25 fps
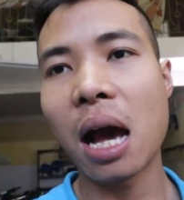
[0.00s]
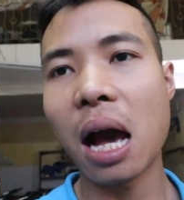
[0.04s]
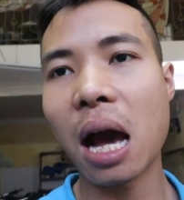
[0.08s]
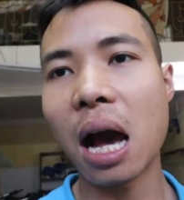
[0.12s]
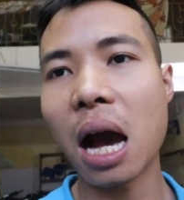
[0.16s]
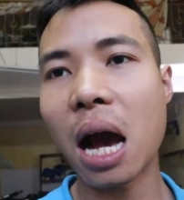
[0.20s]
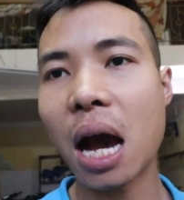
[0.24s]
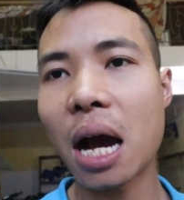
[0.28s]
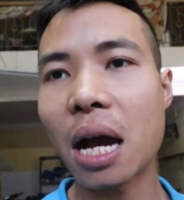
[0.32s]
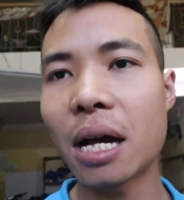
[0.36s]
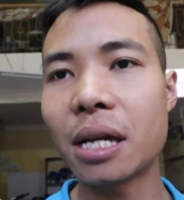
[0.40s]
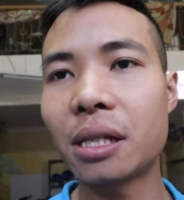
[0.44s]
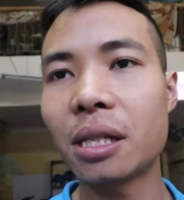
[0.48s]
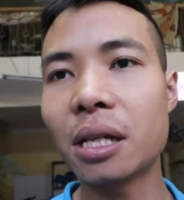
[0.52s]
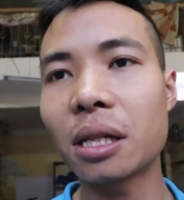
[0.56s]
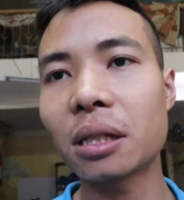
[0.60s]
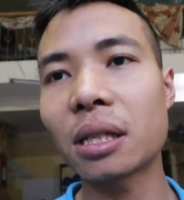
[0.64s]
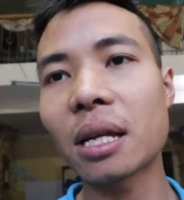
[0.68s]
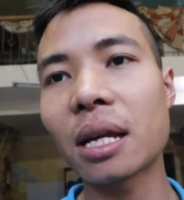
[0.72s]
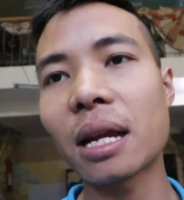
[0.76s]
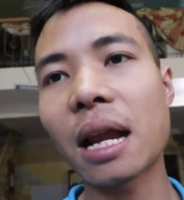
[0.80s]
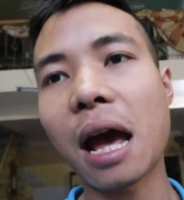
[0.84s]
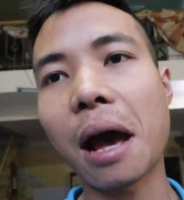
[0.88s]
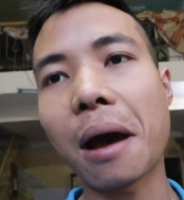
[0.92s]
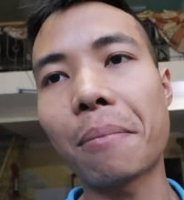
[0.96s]
hai chiếc
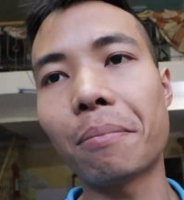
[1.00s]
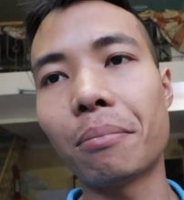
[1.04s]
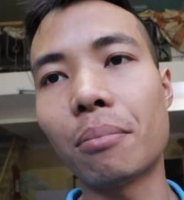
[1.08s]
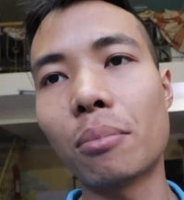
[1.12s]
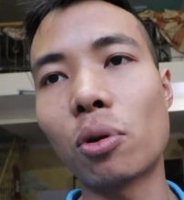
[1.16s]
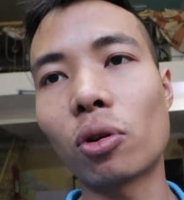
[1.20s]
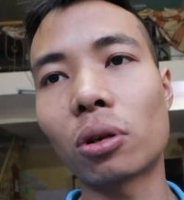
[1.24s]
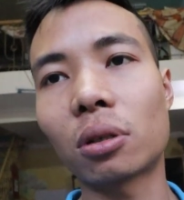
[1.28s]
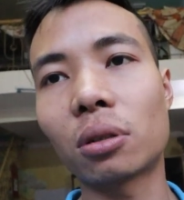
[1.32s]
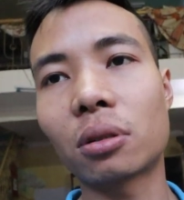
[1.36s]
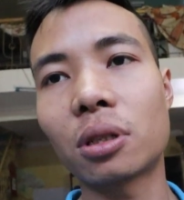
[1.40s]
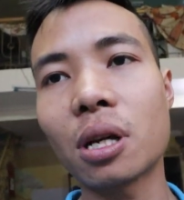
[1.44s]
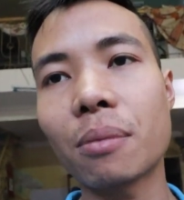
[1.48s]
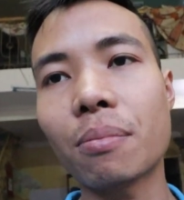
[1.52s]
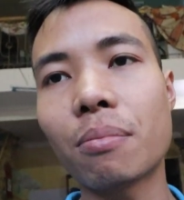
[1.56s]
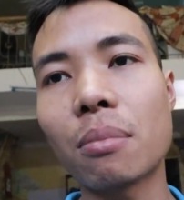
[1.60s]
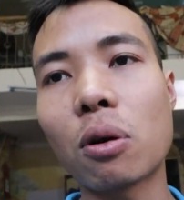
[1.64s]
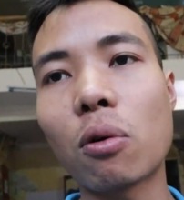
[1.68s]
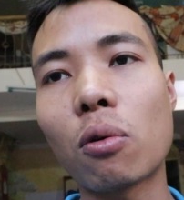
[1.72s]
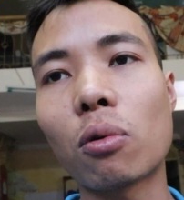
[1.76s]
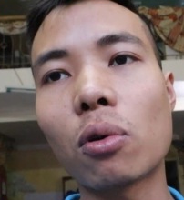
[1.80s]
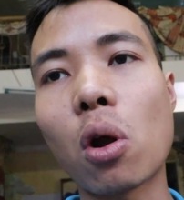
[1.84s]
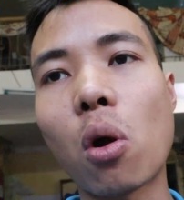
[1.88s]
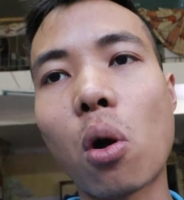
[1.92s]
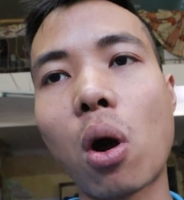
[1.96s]
xe đạp một chiếc
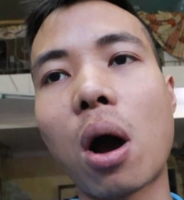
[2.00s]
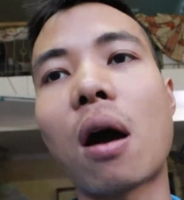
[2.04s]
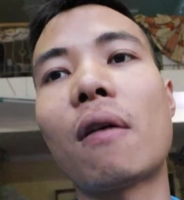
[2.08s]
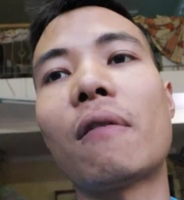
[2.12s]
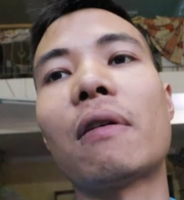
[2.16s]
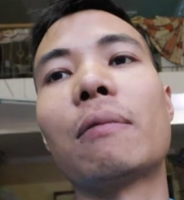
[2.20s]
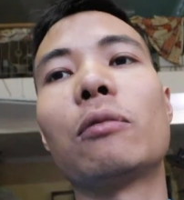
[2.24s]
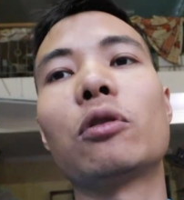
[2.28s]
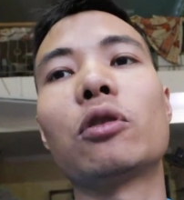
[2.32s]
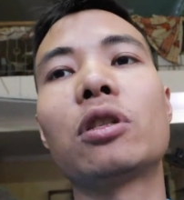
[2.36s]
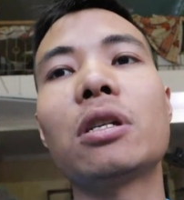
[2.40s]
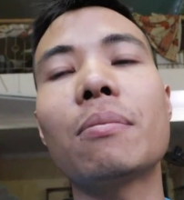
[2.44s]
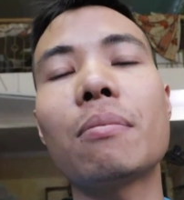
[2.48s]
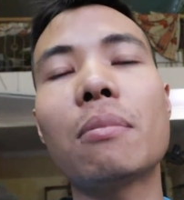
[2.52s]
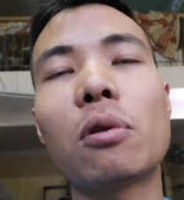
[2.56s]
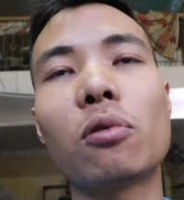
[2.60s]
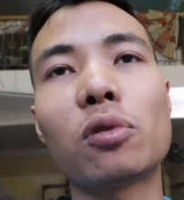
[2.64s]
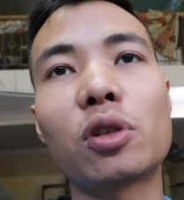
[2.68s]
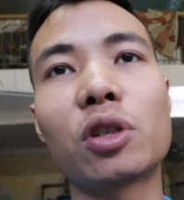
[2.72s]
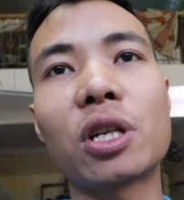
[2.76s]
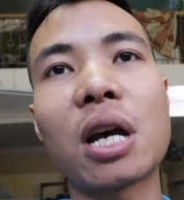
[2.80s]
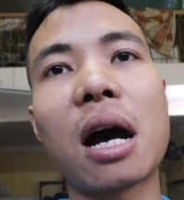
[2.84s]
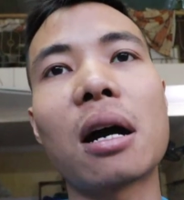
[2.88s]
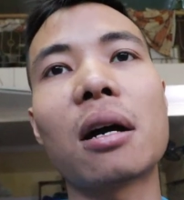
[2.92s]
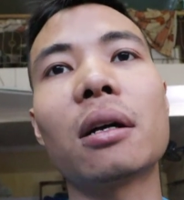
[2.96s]
màu đỏ và một chiếc
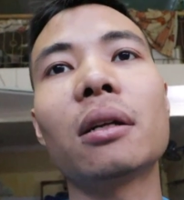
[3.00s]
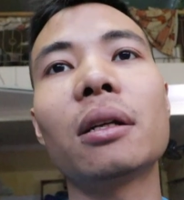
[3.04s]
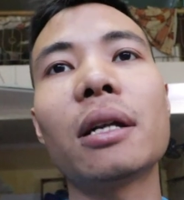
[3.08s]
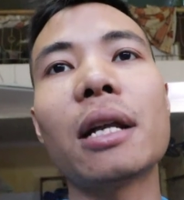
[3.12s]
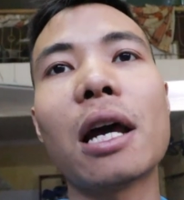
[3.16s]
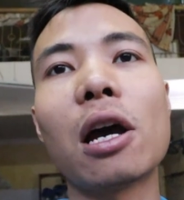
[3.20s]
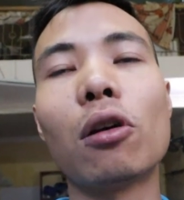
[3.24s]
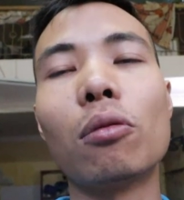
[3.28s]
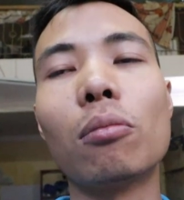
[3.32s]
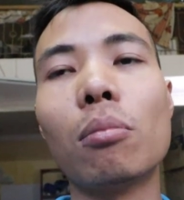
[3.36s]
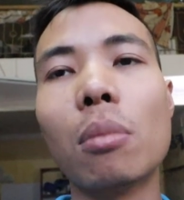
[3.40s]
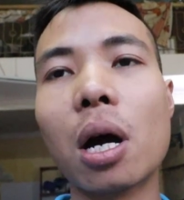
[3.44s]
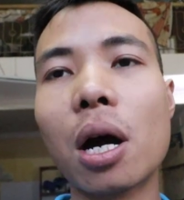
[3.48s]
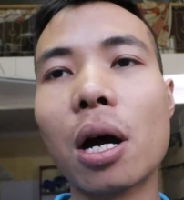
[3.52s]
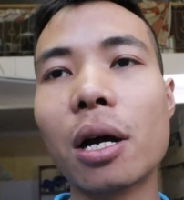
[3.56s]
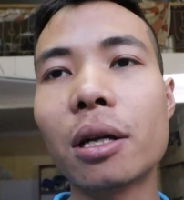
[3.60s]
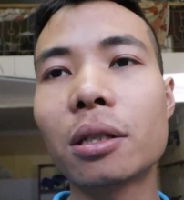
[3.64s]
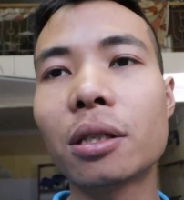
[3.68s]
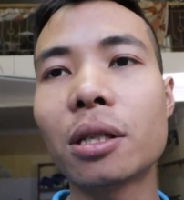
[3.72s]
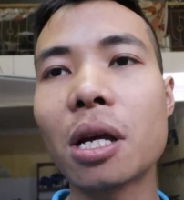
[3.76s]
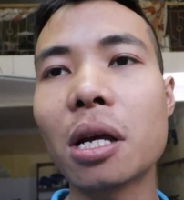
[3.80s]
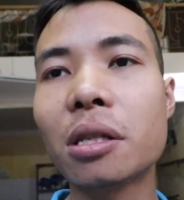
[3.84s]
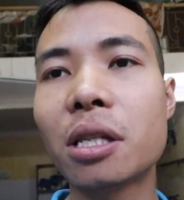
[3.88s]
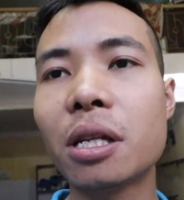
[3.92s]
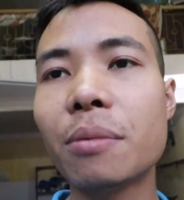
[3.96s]
màu trắng đều mới
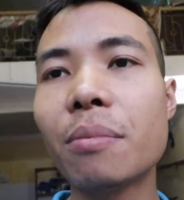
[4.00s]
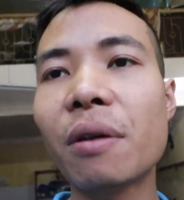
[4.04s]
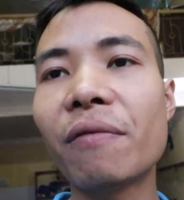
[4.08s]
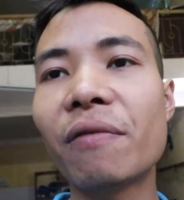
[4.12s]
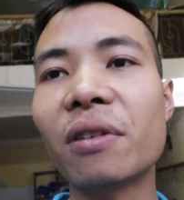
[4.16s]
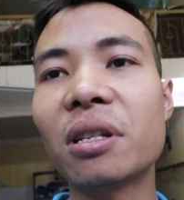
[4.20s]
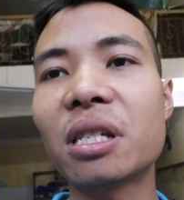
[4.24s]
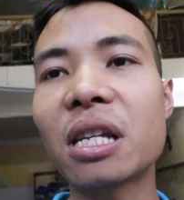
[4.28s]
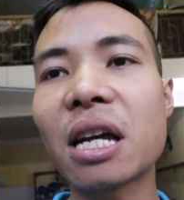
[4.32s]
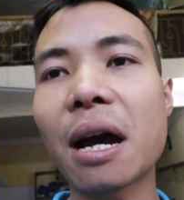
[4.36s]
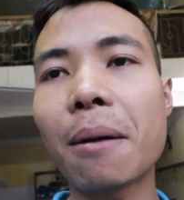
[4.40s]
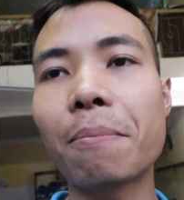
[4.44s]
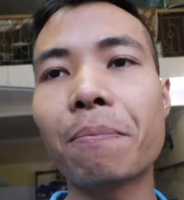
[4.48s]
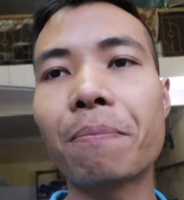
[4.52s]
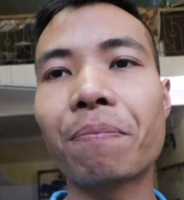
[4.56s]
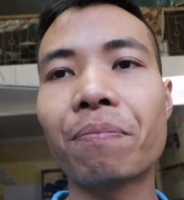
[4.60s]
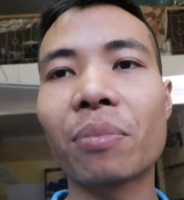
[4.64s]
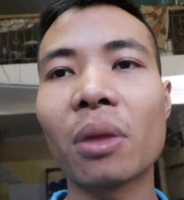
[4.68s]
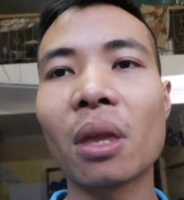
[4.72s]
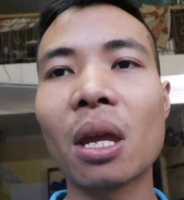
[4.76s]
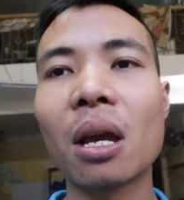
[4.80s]
trên 90%